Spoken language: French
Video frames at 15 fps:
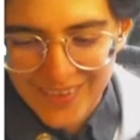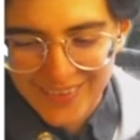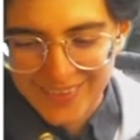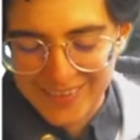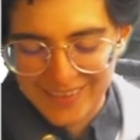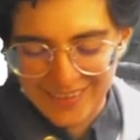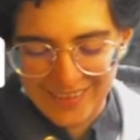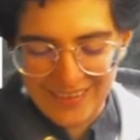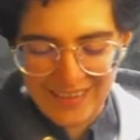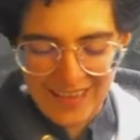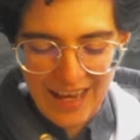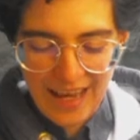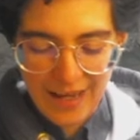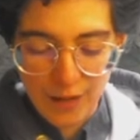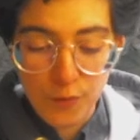euh,
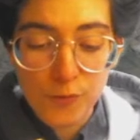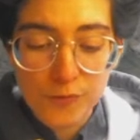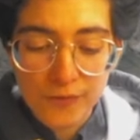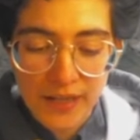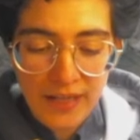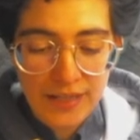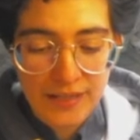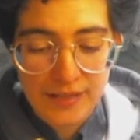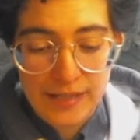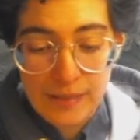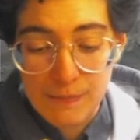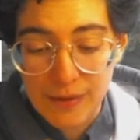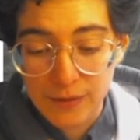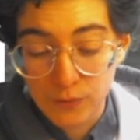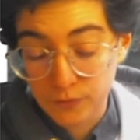a recouvert les,
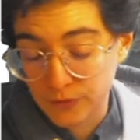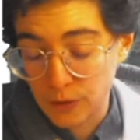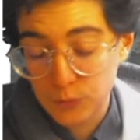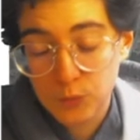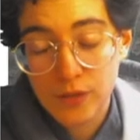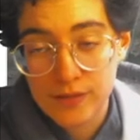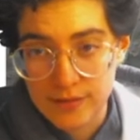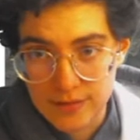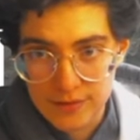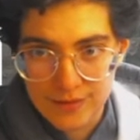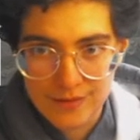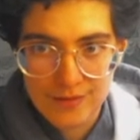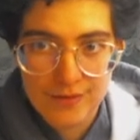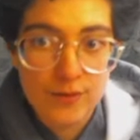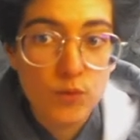panneaux, enfin, en tout cas c'est
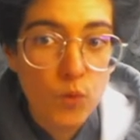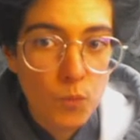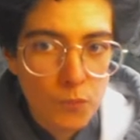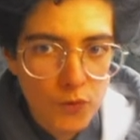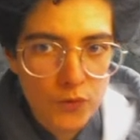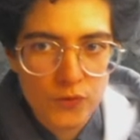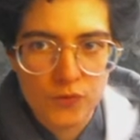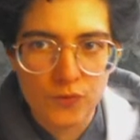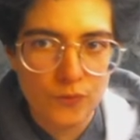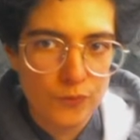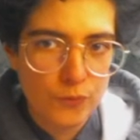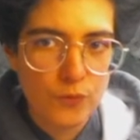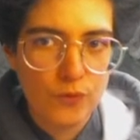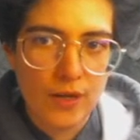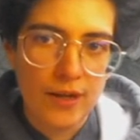ce qu'on pense
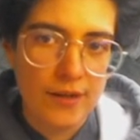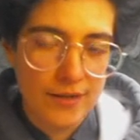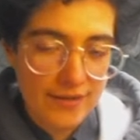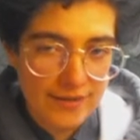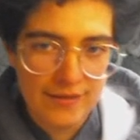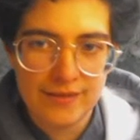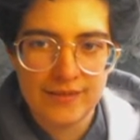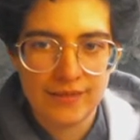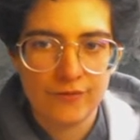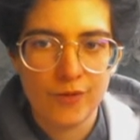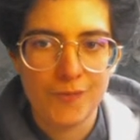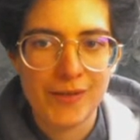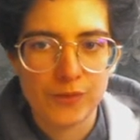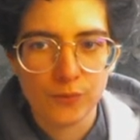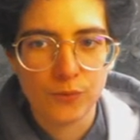vu les,
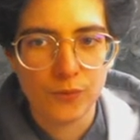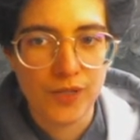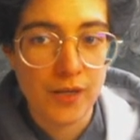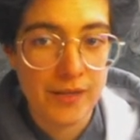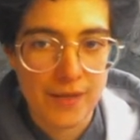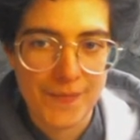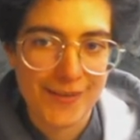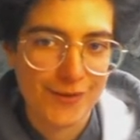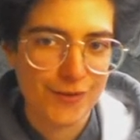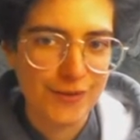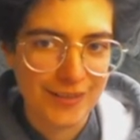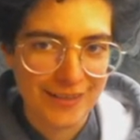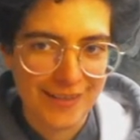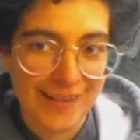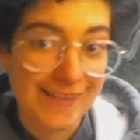informations qu'on a, il n'y a
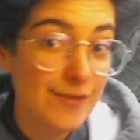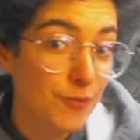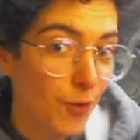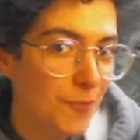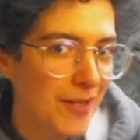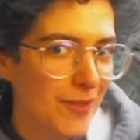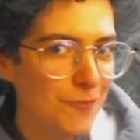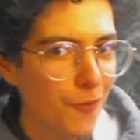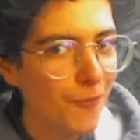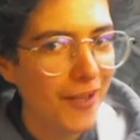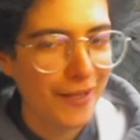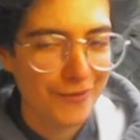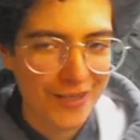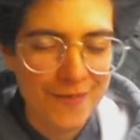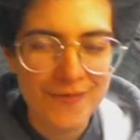personne qui est allé sur place pour
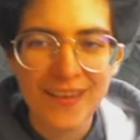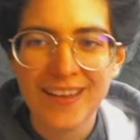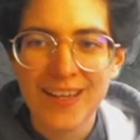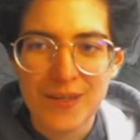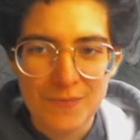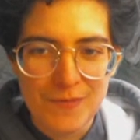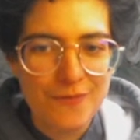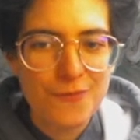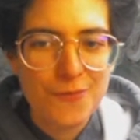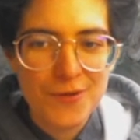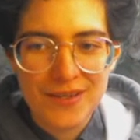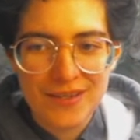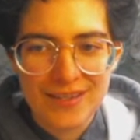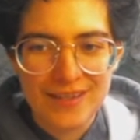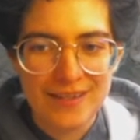vérifier, mais vu
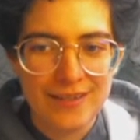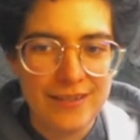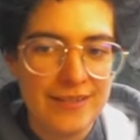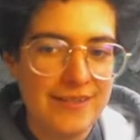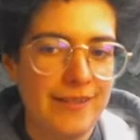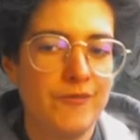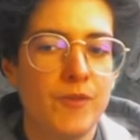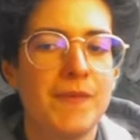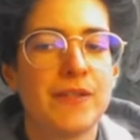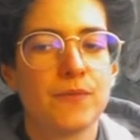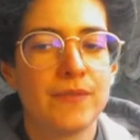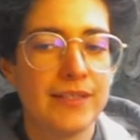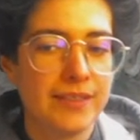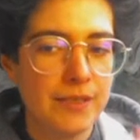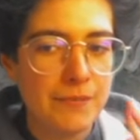les,
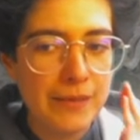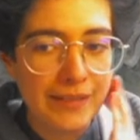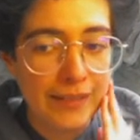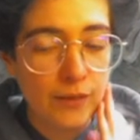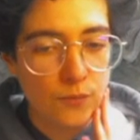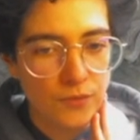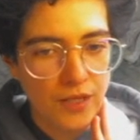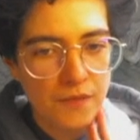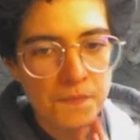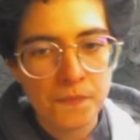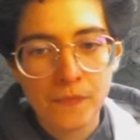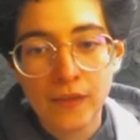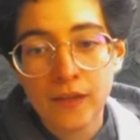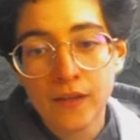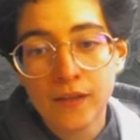informations, la télémétrie qu'on a,
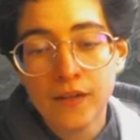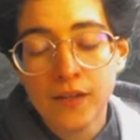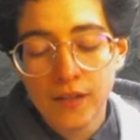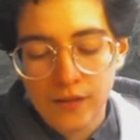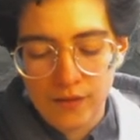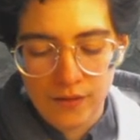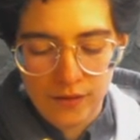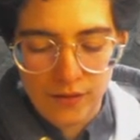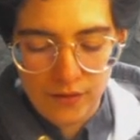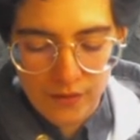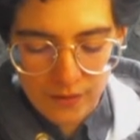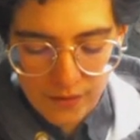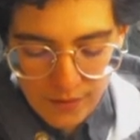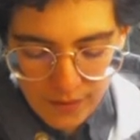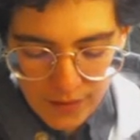
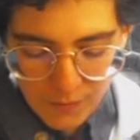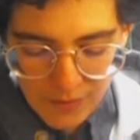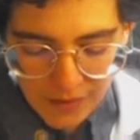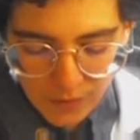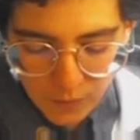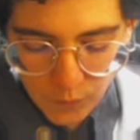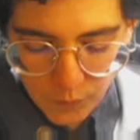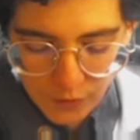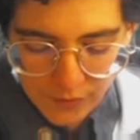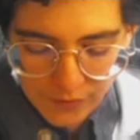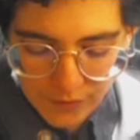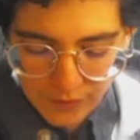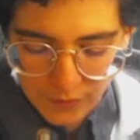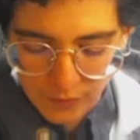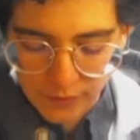euh, eh ben, on
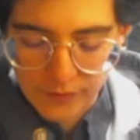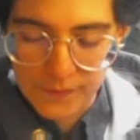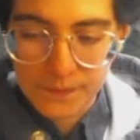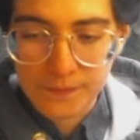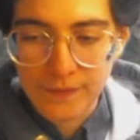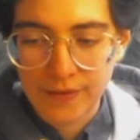pense que